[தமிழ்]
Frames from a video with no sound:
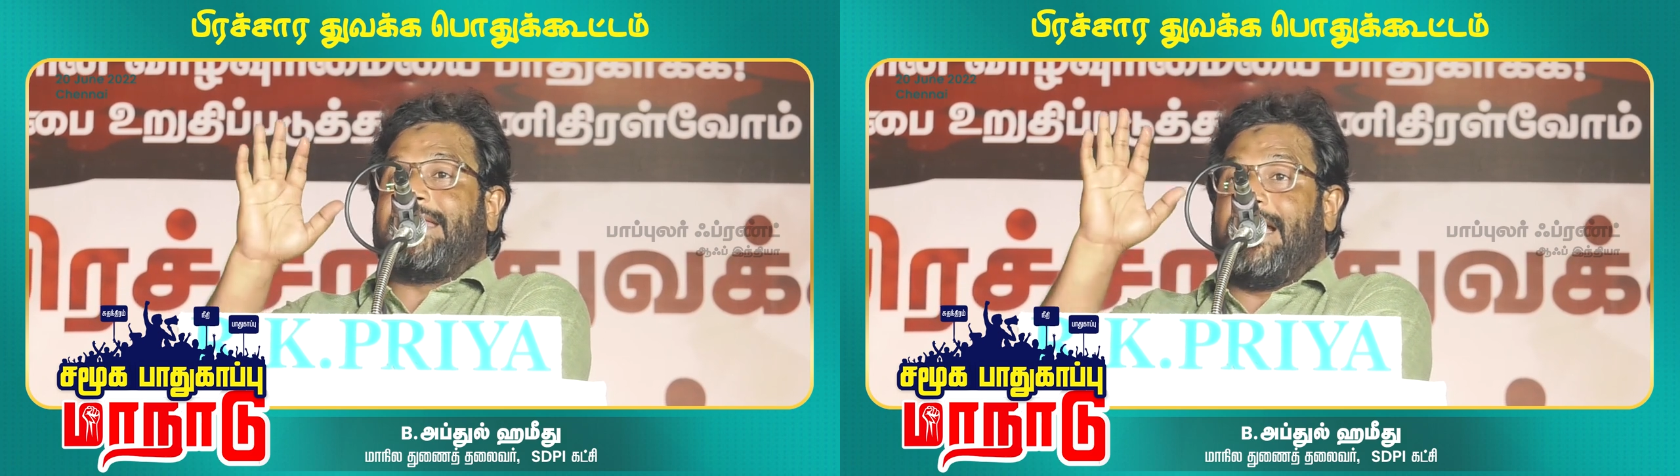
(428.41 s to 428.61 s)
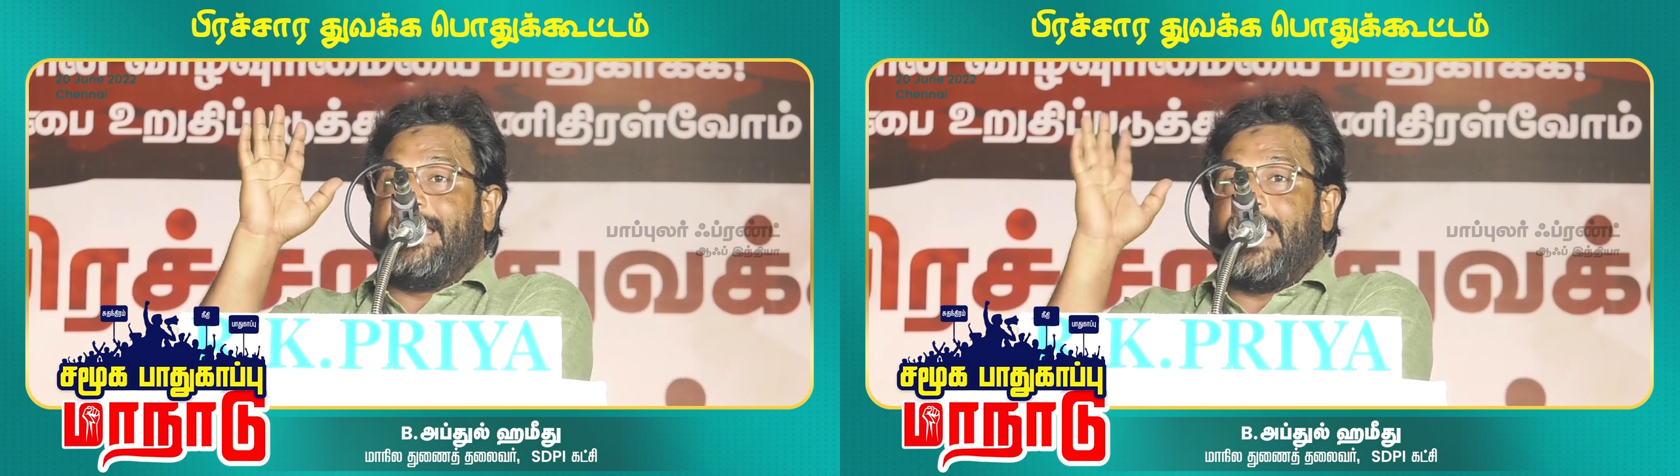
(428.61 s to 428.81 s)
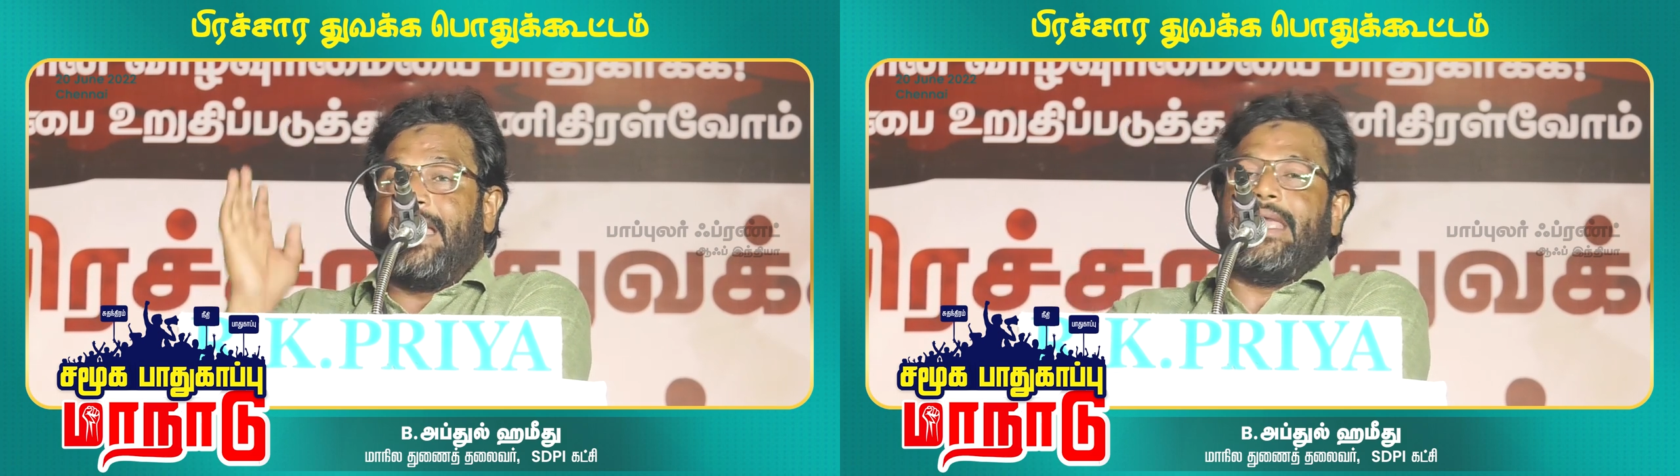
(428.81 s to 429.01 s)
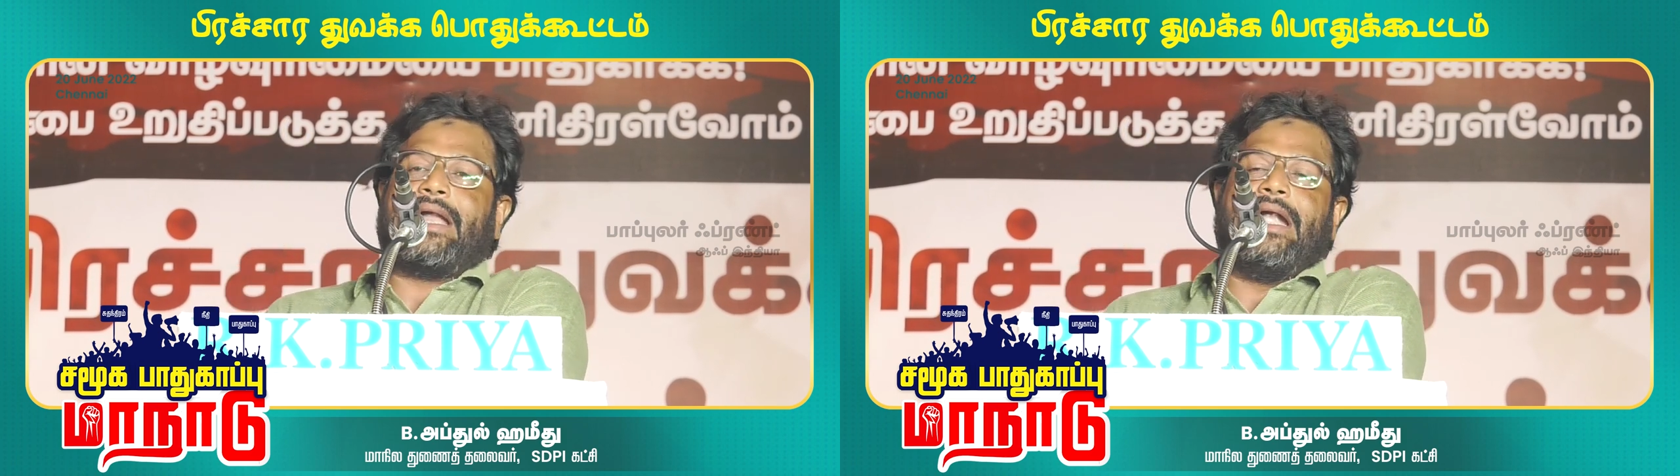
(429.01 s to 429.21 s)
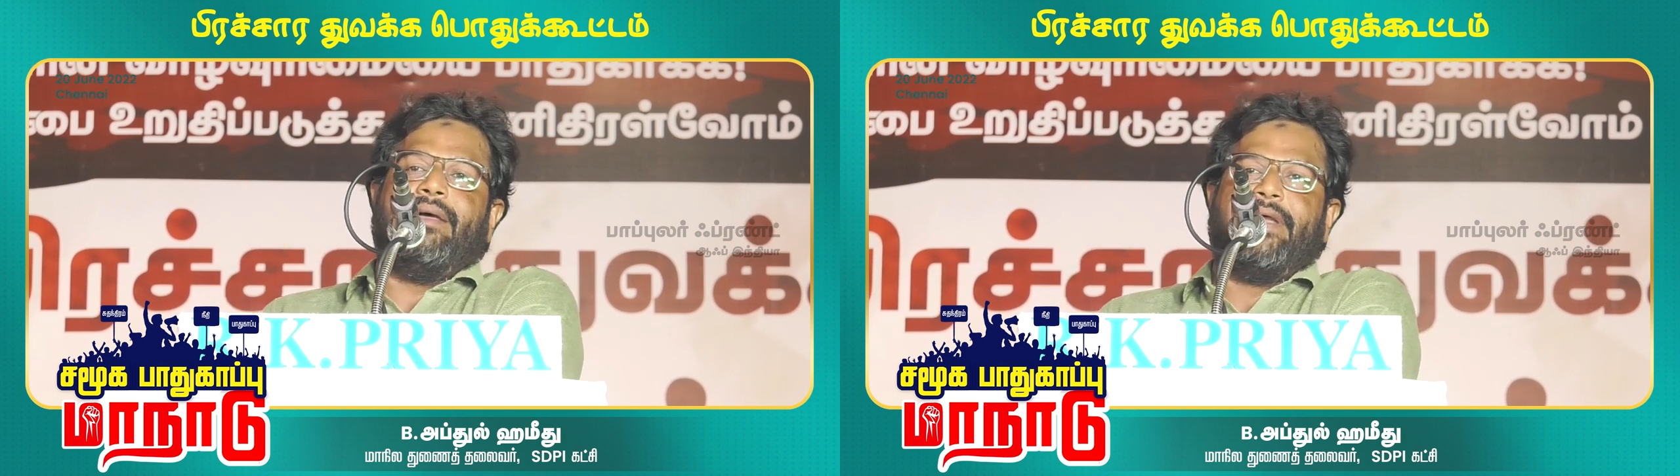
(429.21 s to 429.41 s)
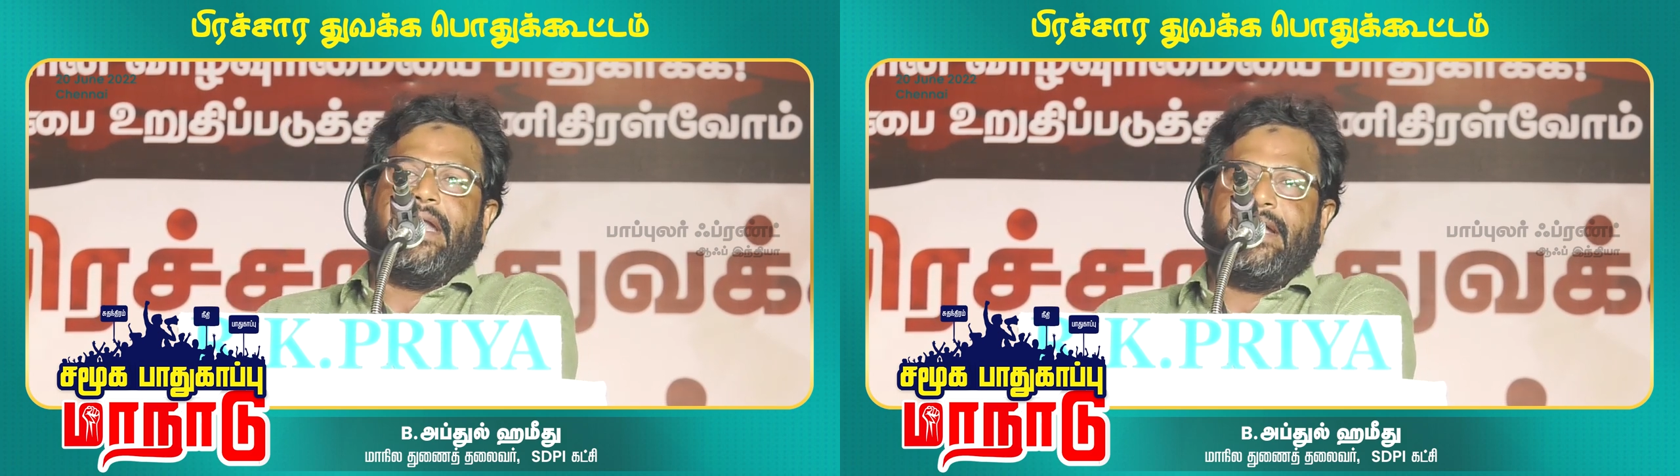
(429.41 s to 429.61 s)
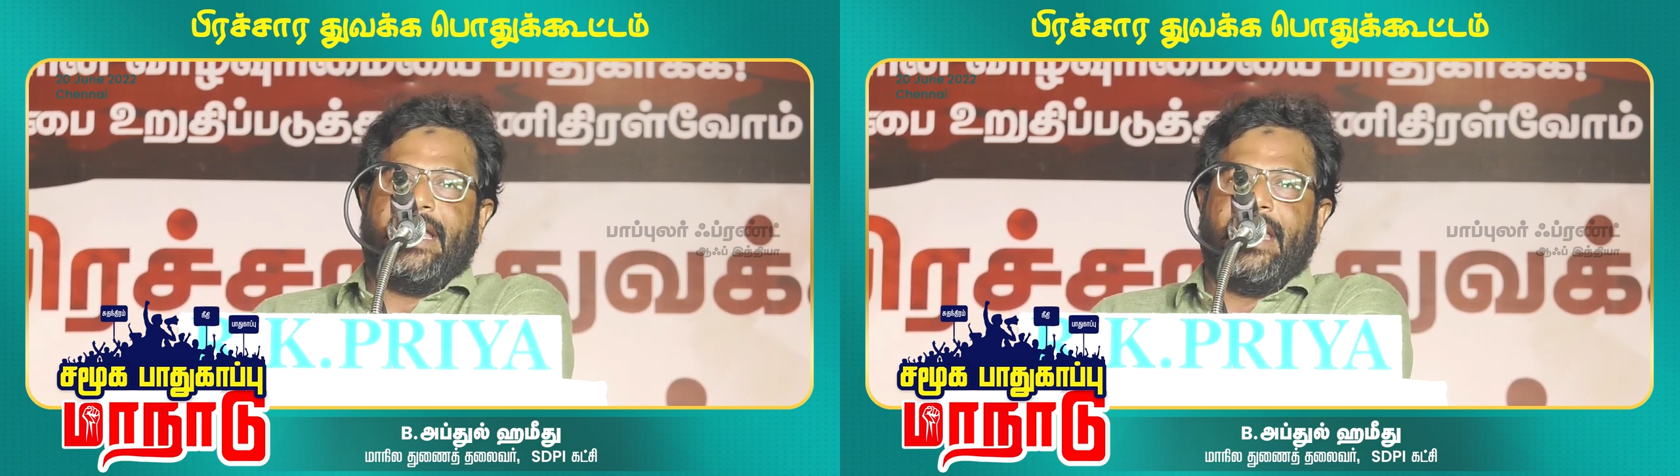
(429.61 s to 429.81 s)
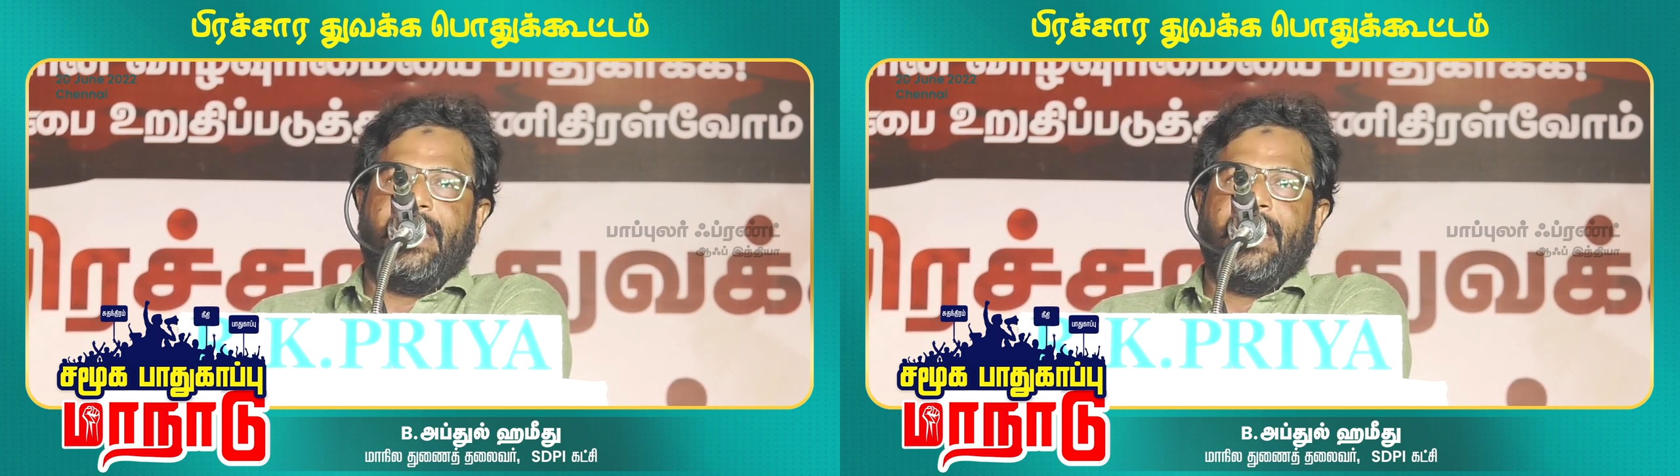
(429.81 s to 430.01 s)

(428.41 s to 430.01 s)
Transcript: தலையாய கடமை என்று